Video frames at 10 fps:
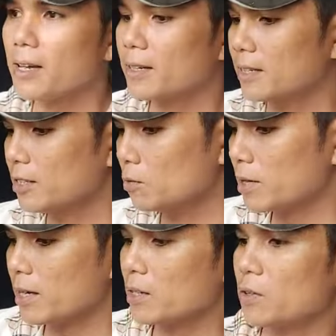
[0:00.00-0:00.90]
dàng hình
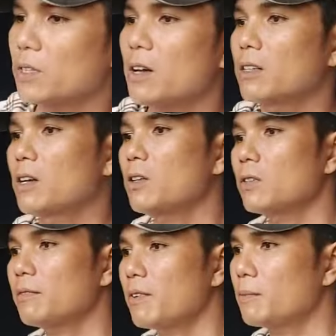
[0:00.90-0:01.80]
dung ra cái đồ to nhỏ
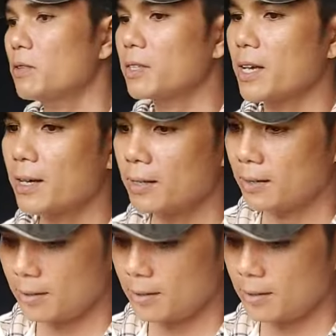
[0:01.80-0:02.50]
của tác phẩm luôn nha